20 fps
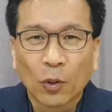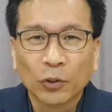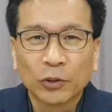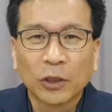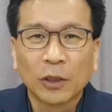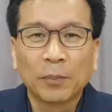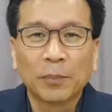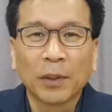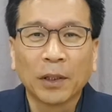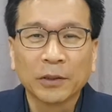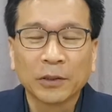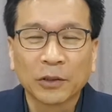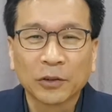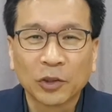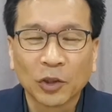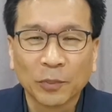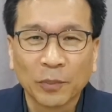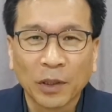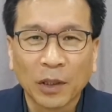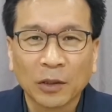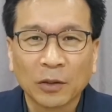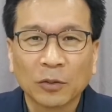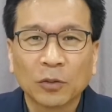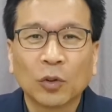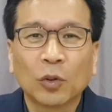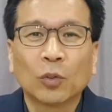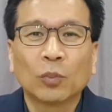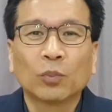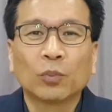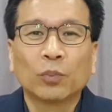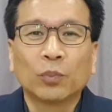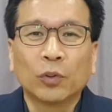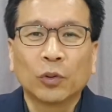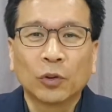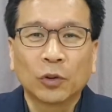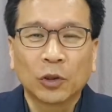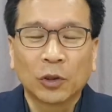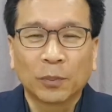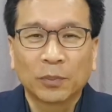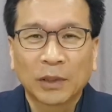옷을 벗었으면
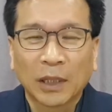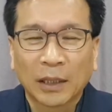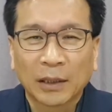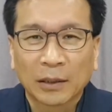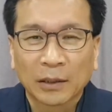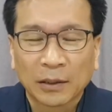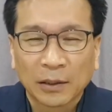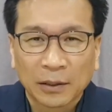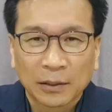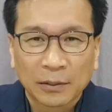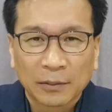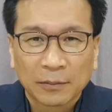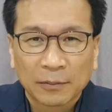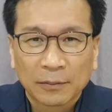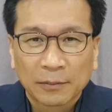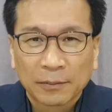부끄럽다는 것